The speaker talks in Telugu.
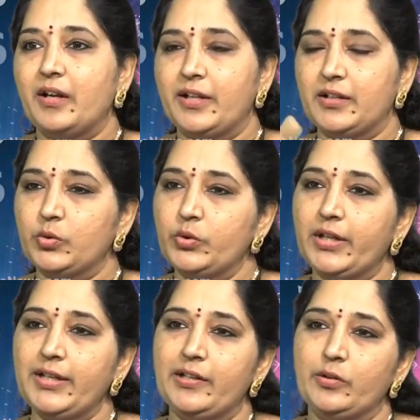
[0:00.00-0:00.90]
అంటే
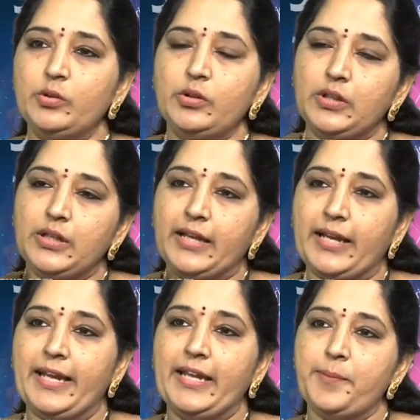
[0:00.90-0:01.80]
కుండలిలో
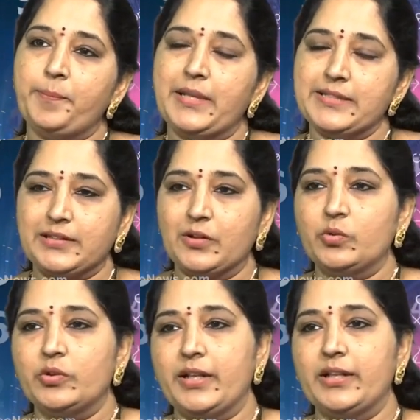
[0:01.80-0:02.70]
ఏ ప్లేస్లో
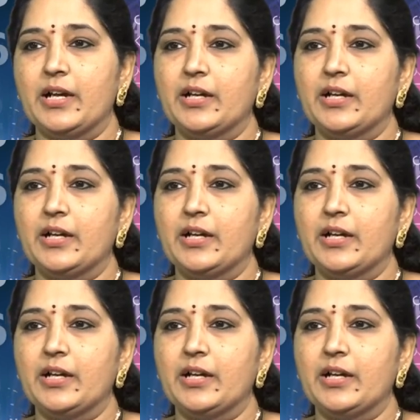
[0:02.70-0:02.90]
ఉంటే